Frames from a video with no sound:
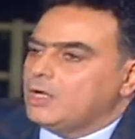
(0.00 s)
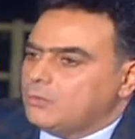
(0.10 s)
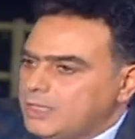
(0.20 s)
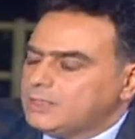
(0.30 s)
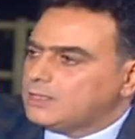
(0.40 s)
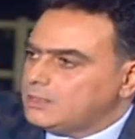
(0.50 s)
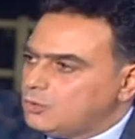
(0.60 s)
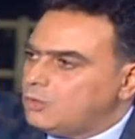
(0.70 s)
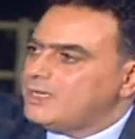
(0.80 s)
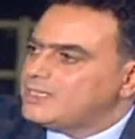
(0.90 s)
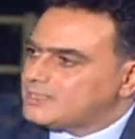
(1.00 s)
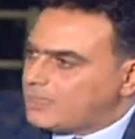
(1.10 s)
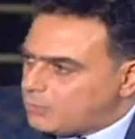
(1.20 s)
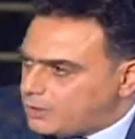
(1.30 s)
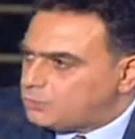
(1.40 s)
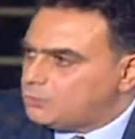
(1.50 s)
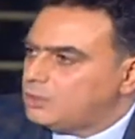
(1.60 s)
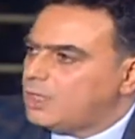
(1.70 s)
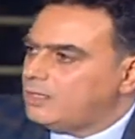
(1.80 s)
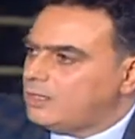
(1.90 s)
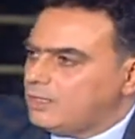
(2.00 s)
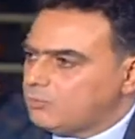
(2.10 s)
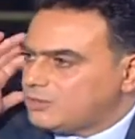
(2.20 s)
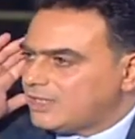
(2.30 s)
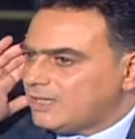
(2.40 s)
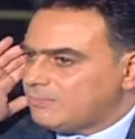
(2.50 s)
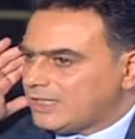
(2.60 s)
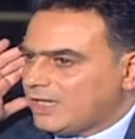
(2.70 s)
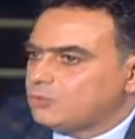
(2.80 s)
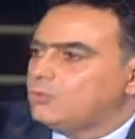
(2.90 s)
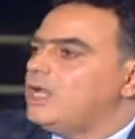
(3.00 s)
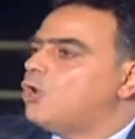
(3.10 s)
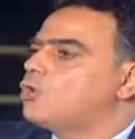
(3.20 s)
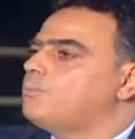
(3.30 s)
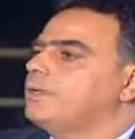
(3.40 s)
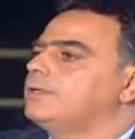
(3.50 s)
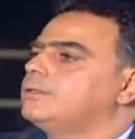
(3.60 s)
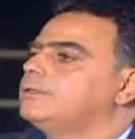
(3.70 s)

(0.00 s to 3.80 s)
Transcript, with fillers: ويقدر ان هم يستوردوا المنتجات بتاعتكم يا اوروبا